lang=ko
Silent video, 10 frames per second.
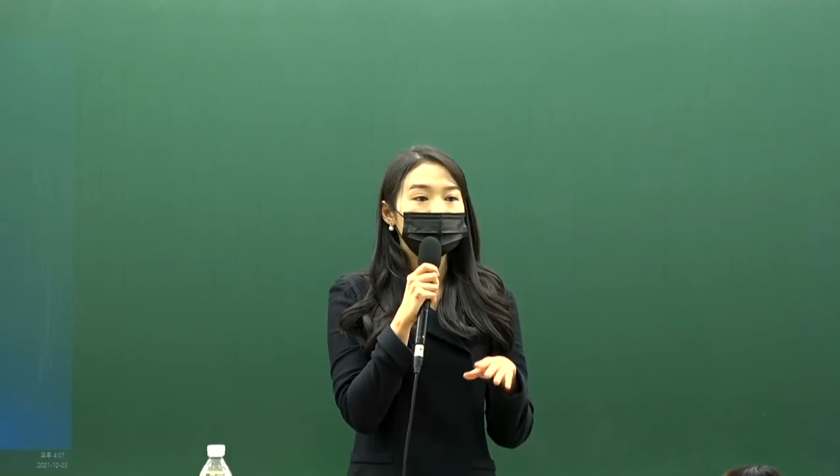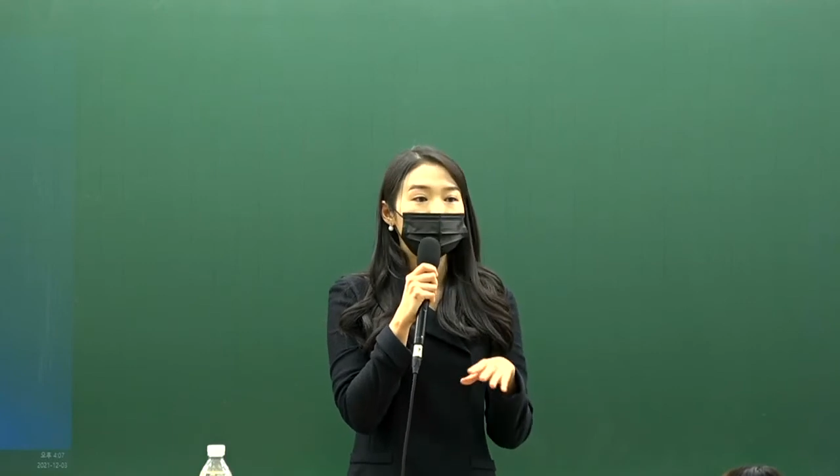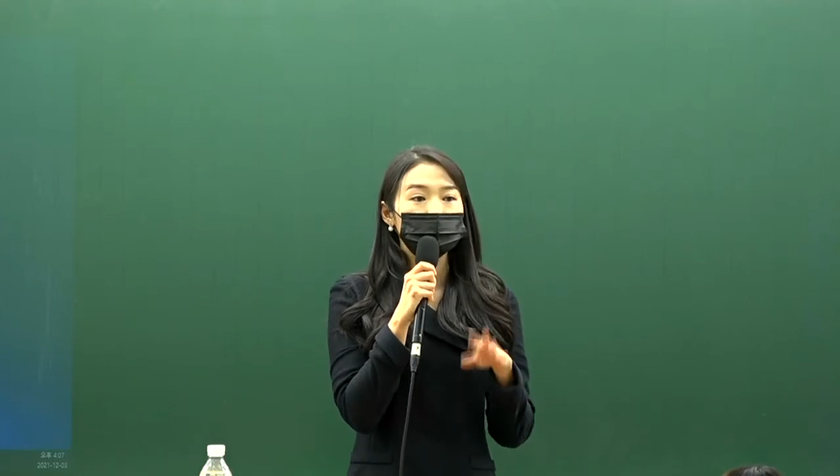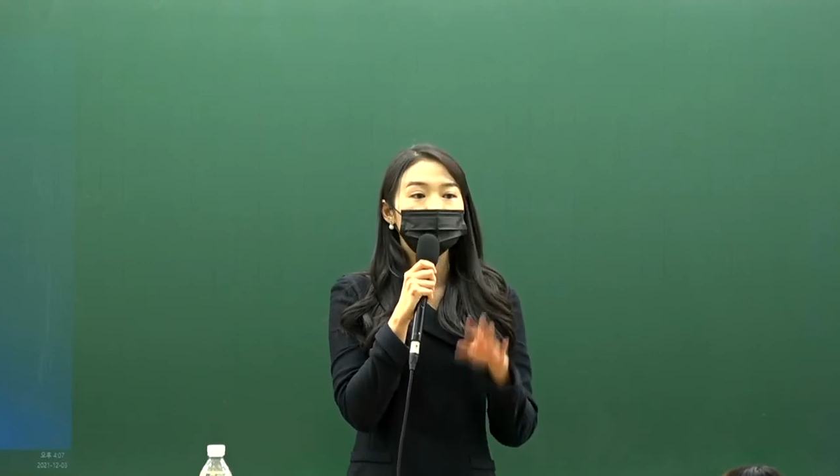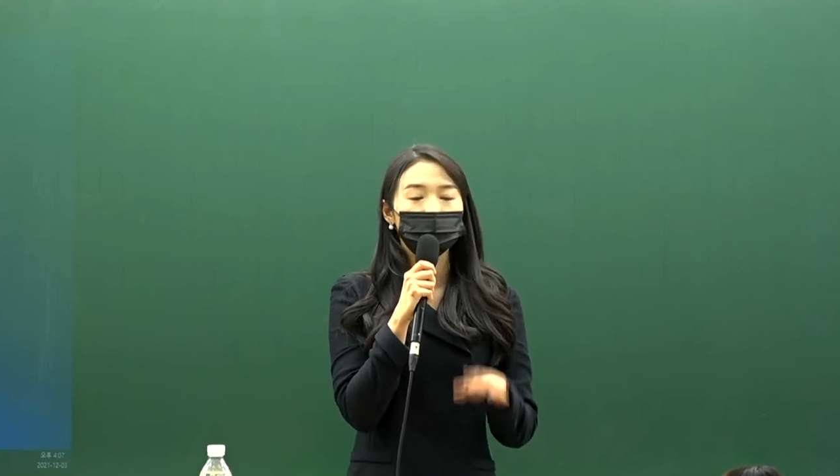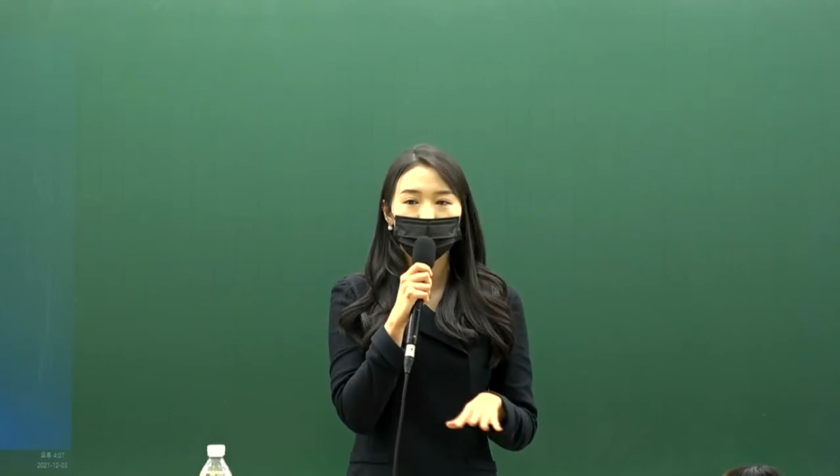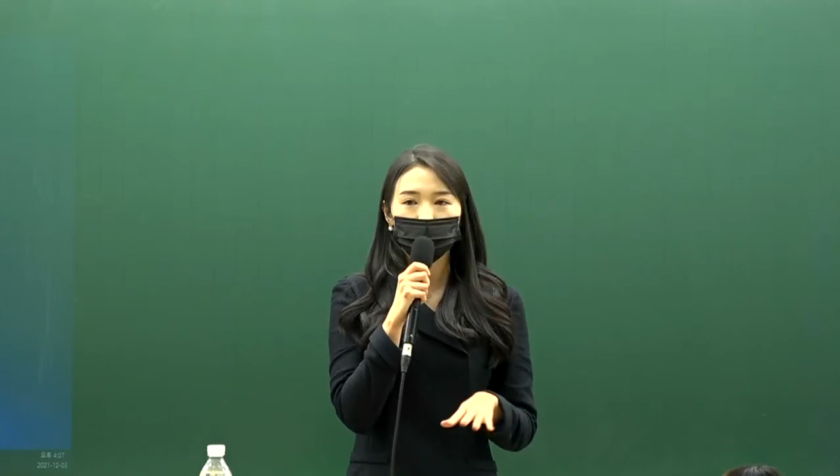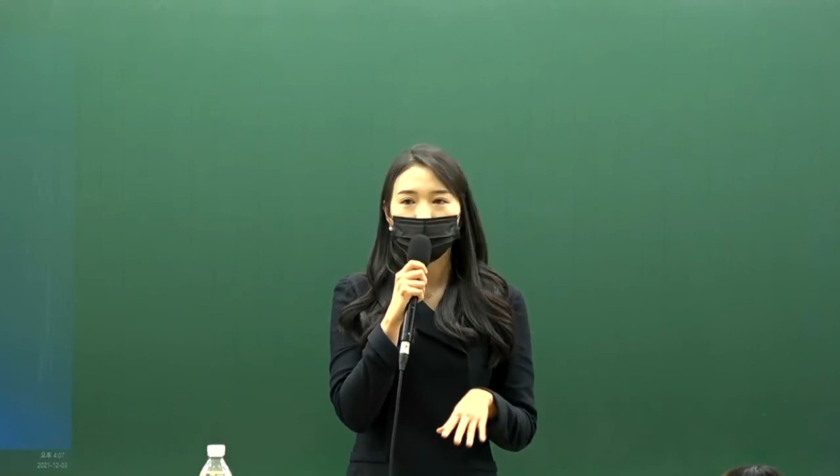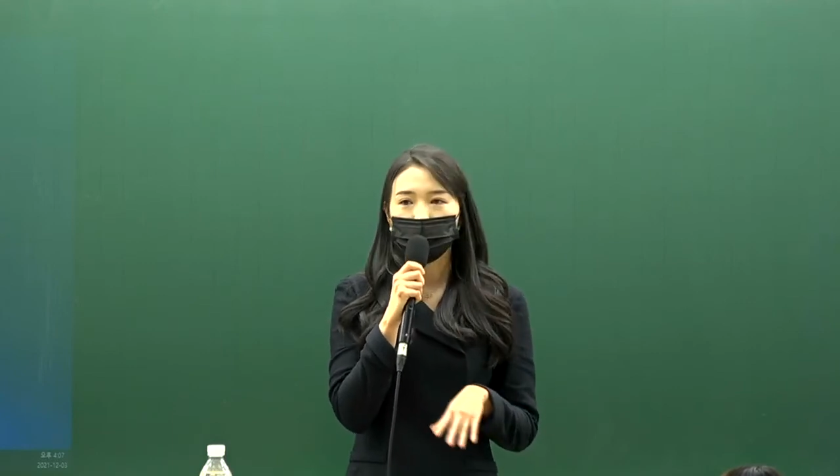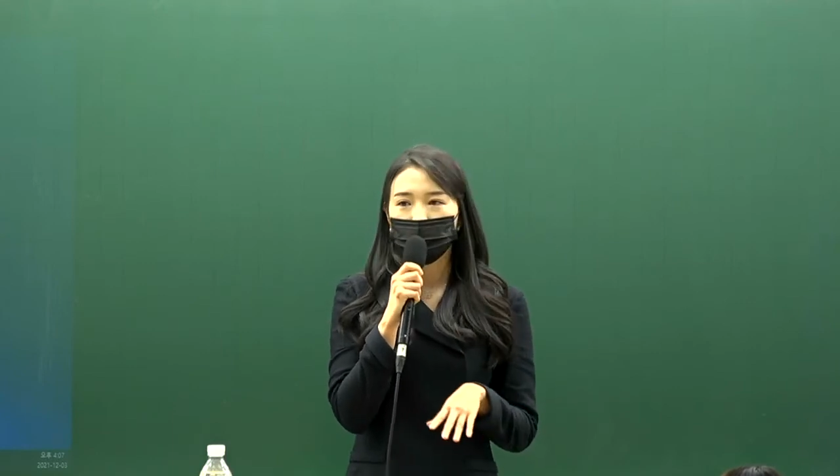수
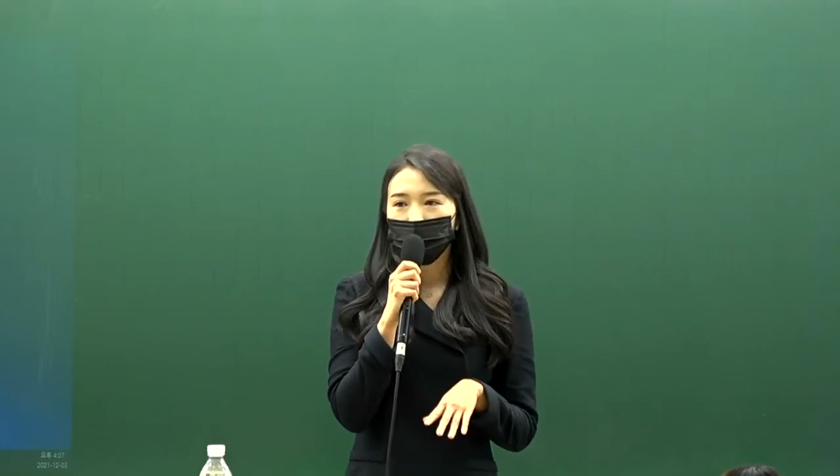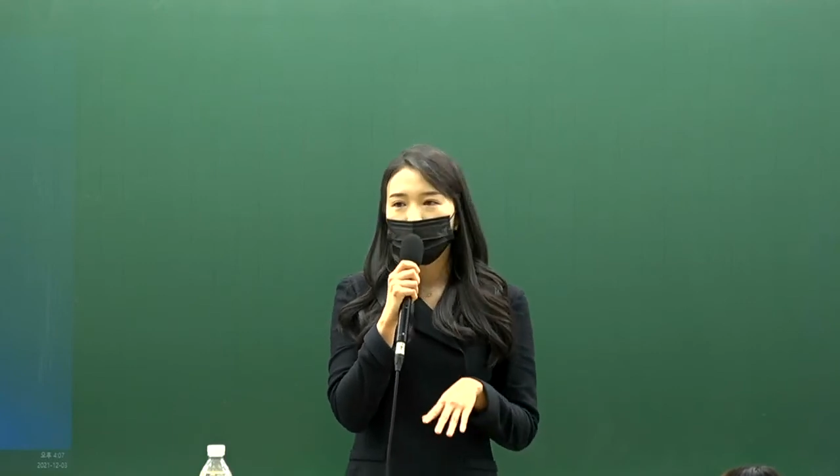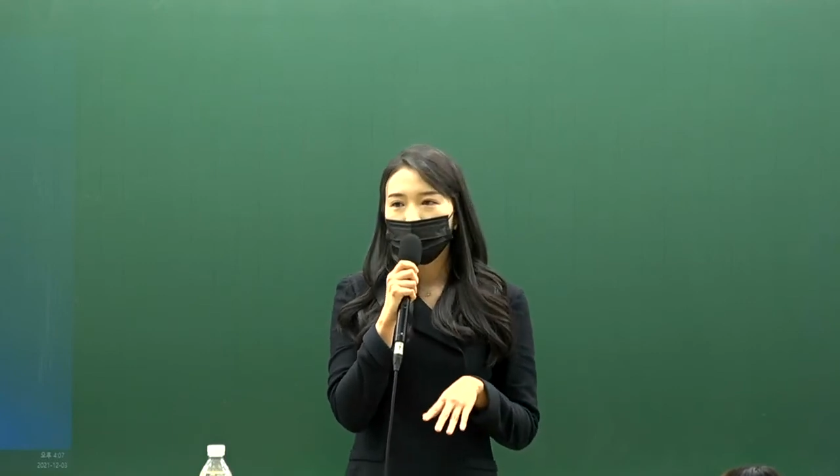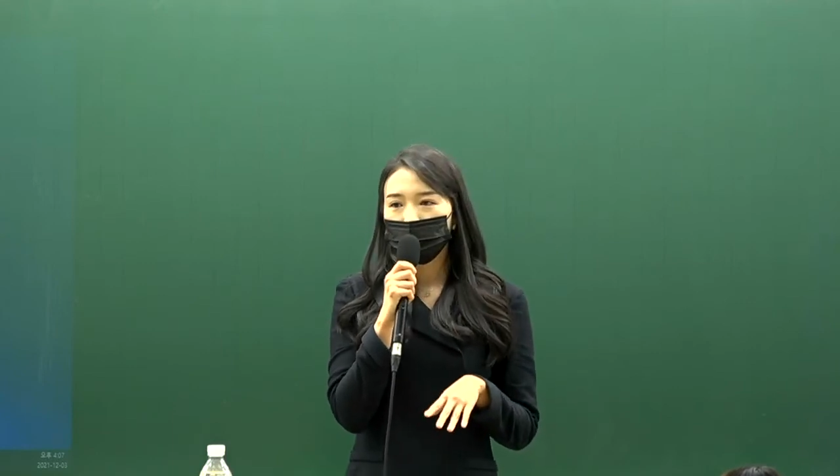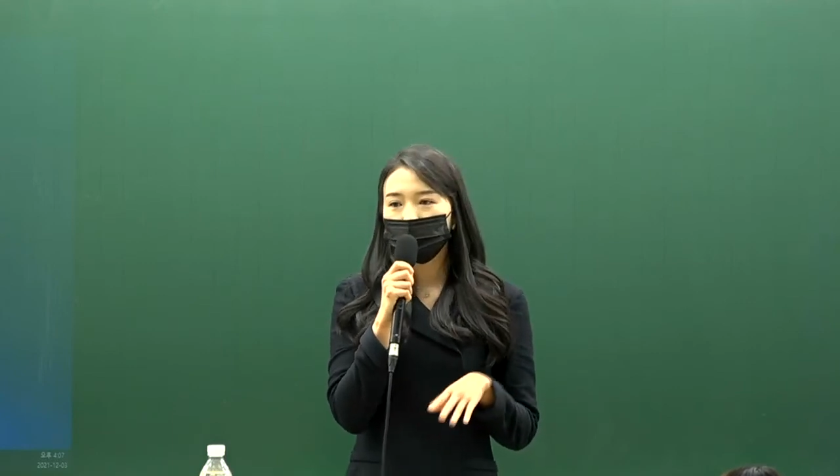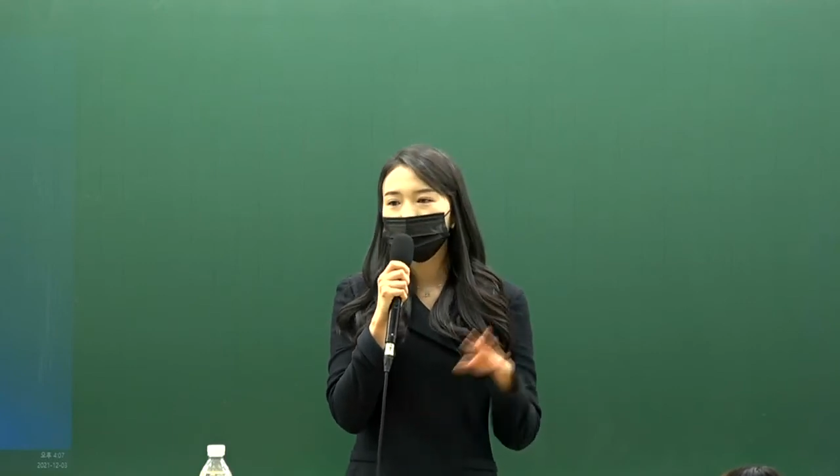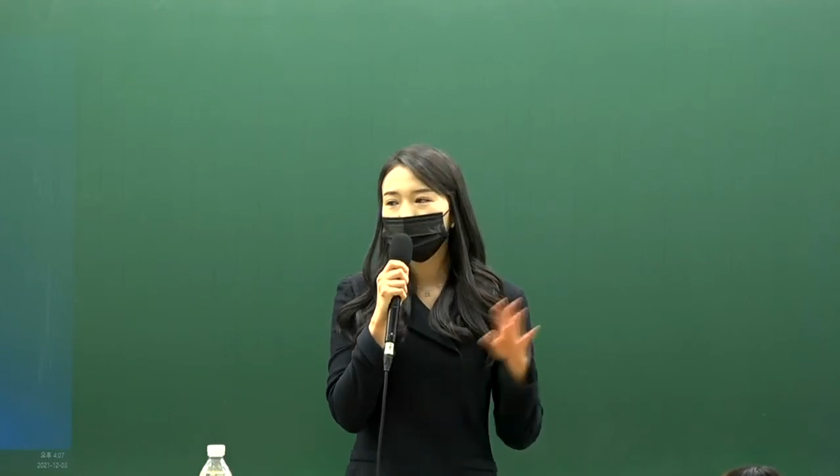있었고 이번